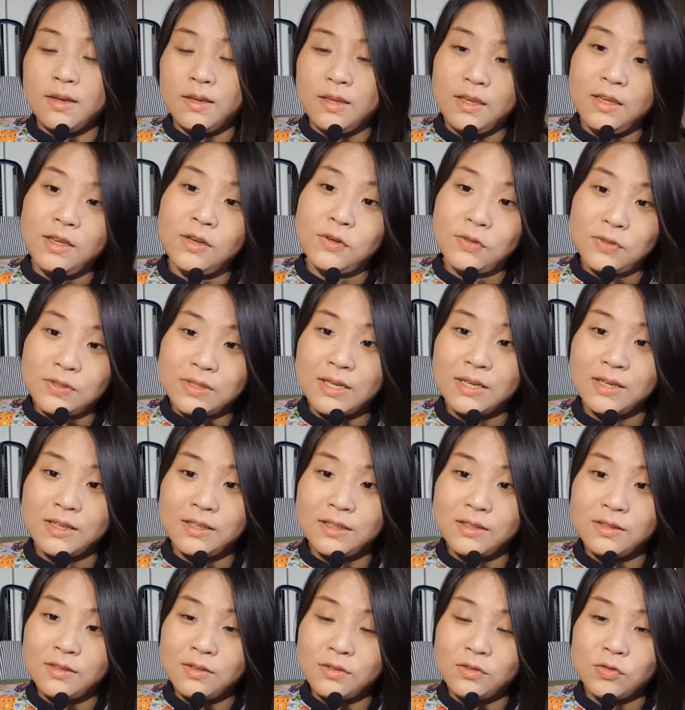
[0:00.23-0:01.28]
이
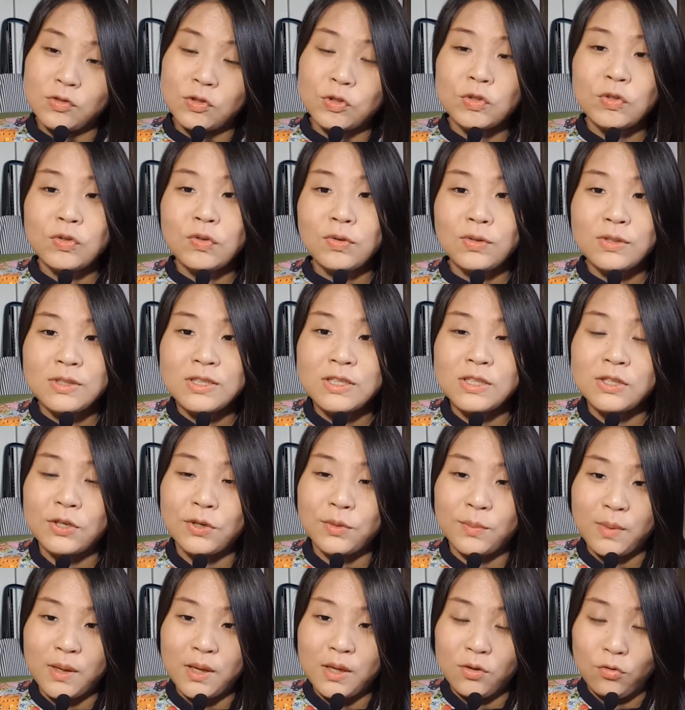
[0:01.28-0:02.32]
영상은
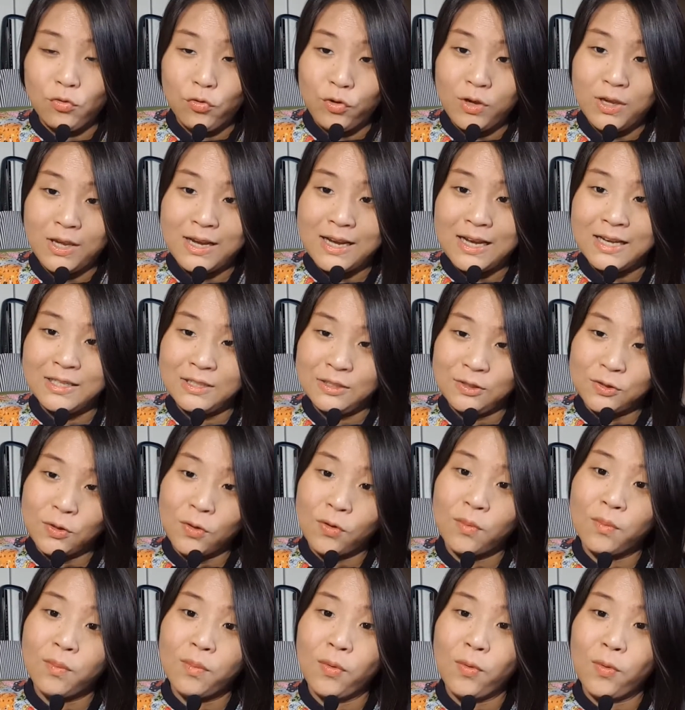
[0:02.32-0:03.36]
수능시험에 유익한
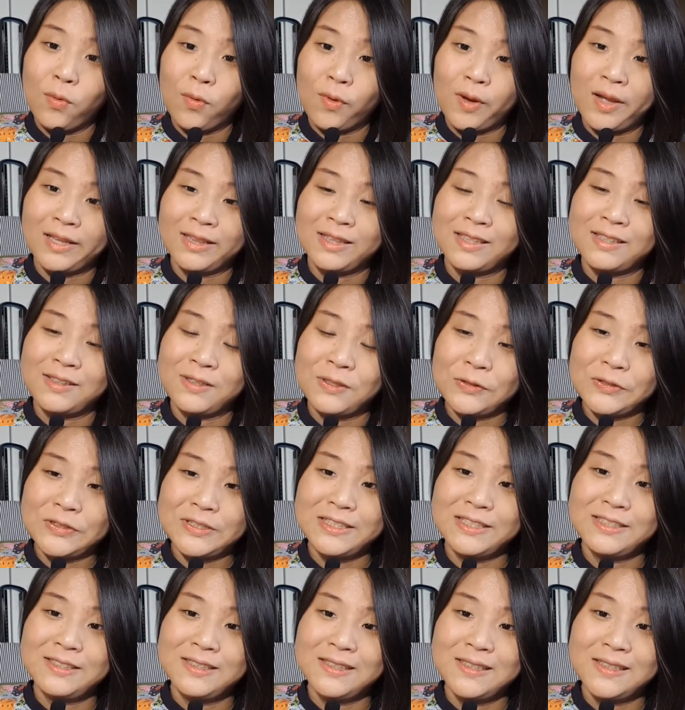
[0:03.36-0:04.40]
정보 같은
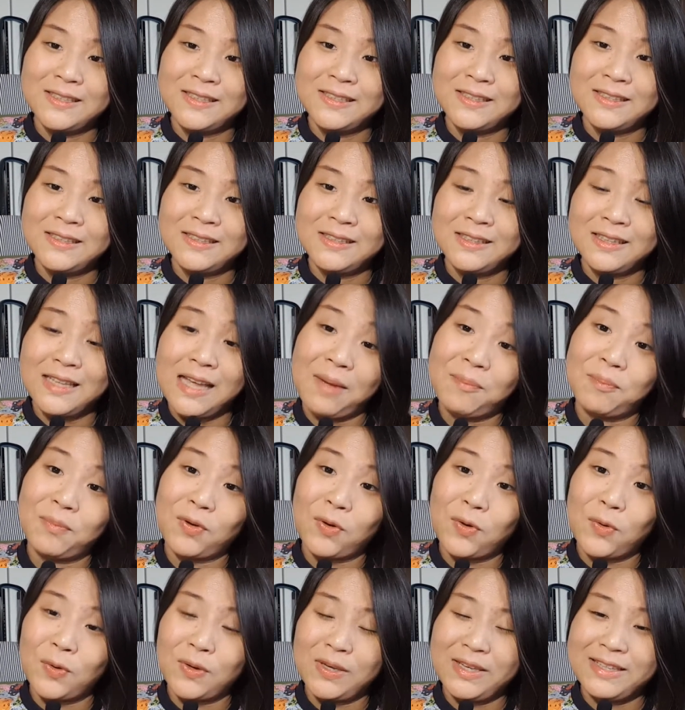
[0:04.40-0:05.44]
것은
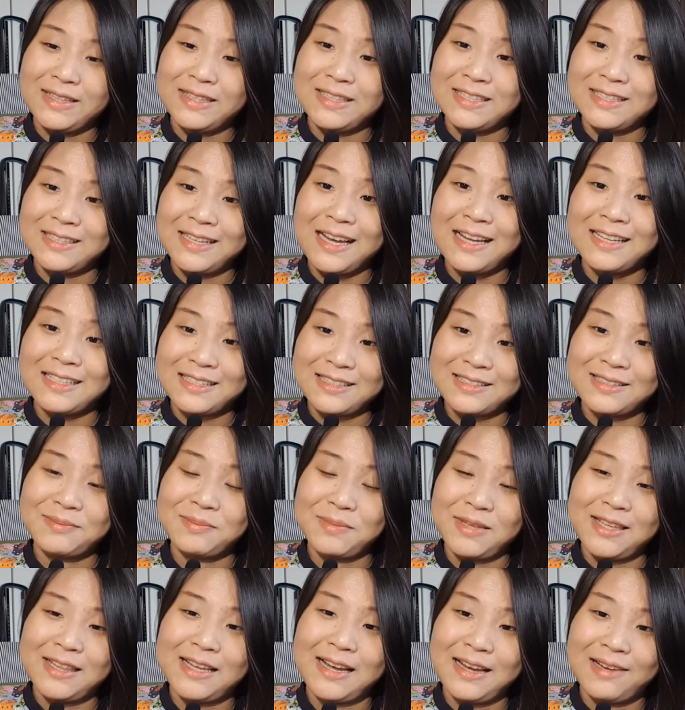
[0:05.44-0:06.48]
담고 있진
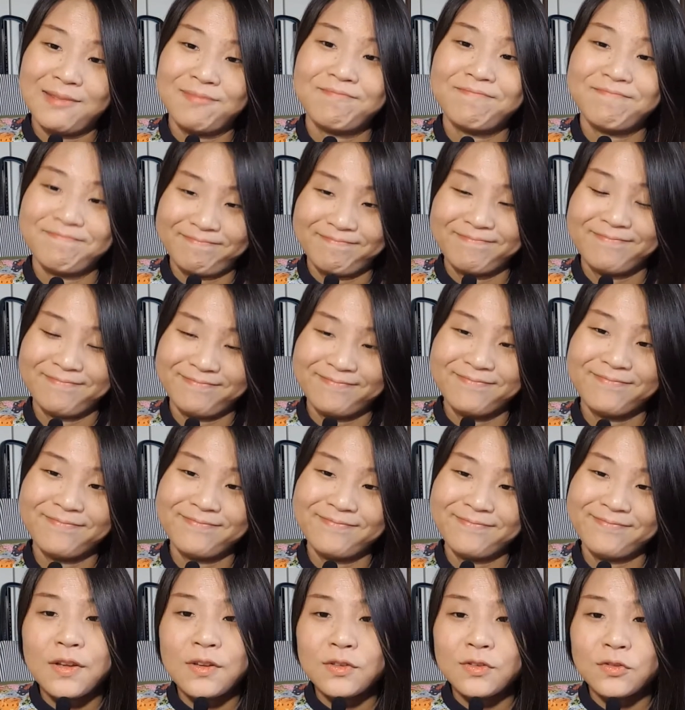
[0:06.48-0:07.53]
않습니다.
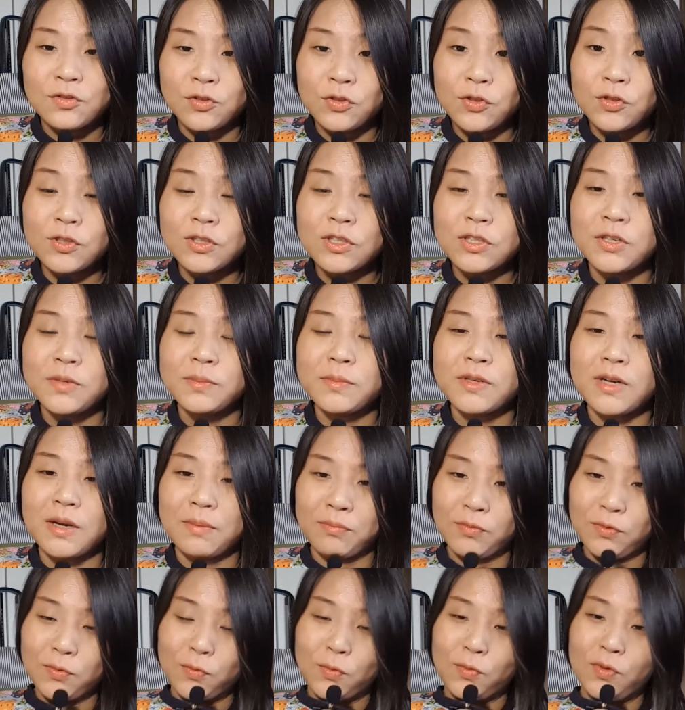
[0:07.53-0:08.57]
수능시험을
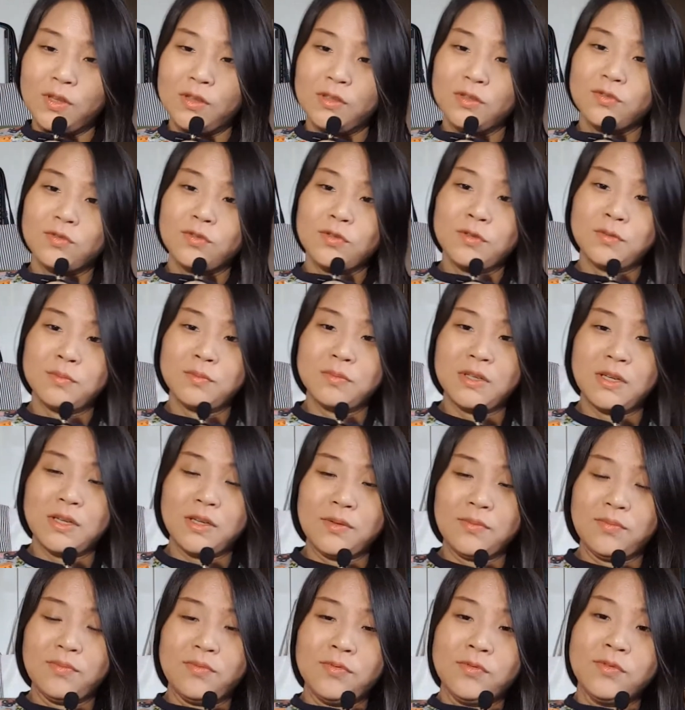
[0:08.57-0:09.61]
앞두고 있는
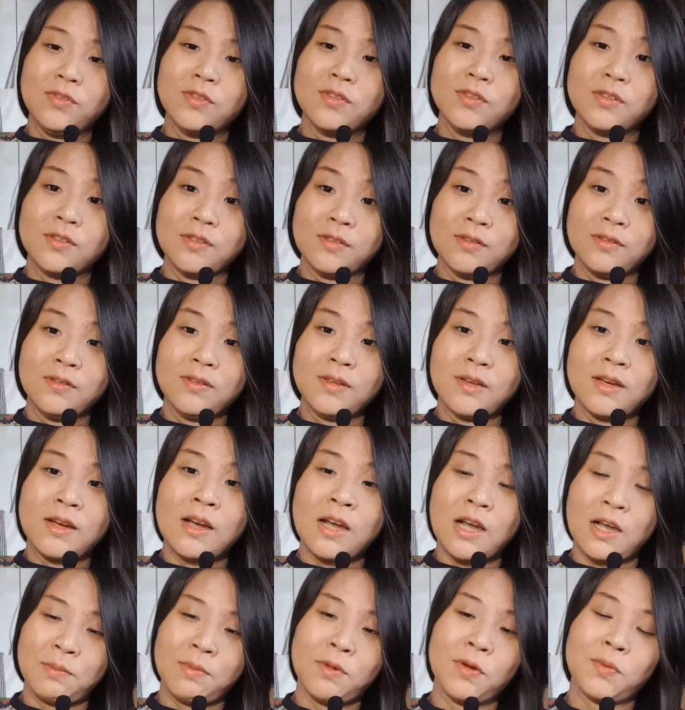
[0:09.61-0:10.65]
수험생분들은
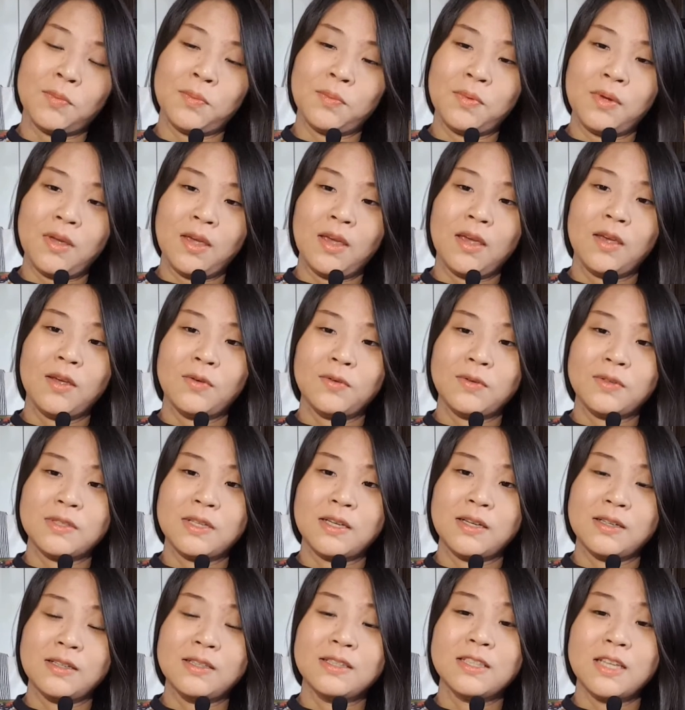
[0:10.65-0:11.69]
가볍게
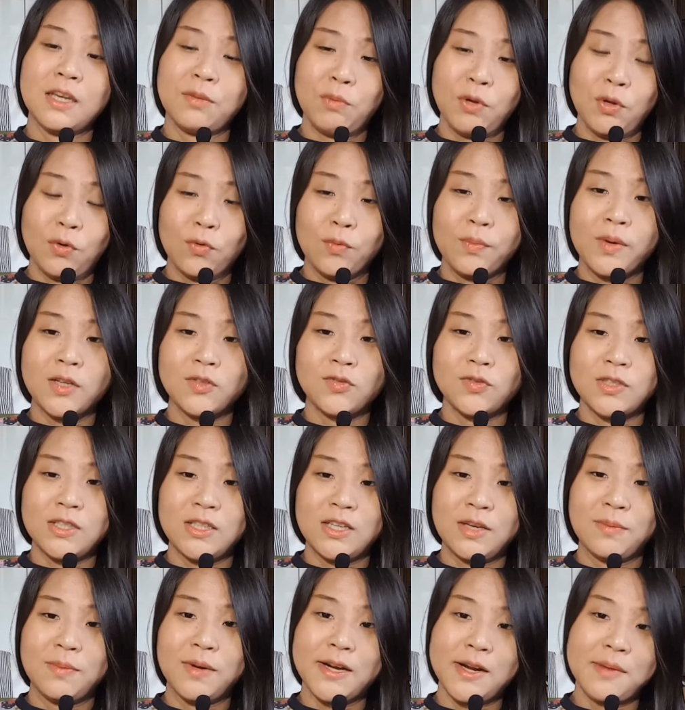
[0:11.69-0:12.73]
영상을 재미로
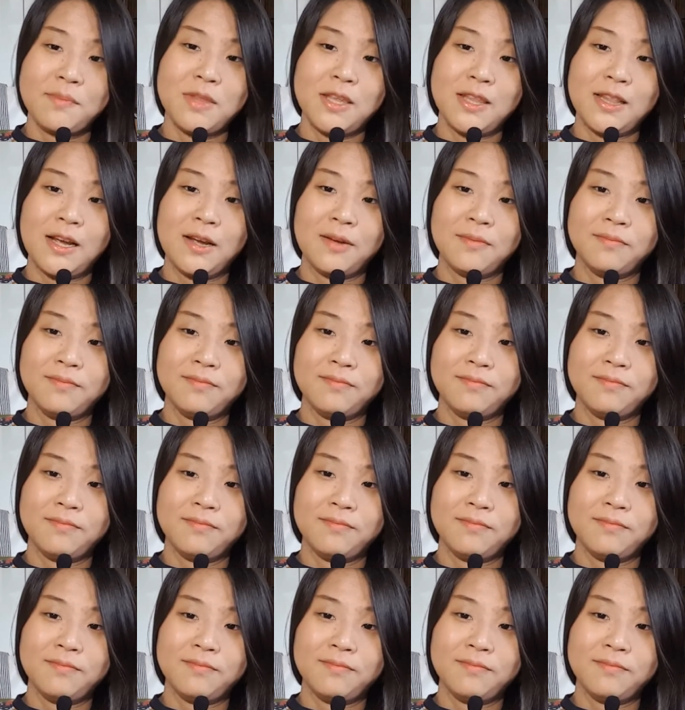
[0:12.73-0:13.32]
봐주시기 바랍니다.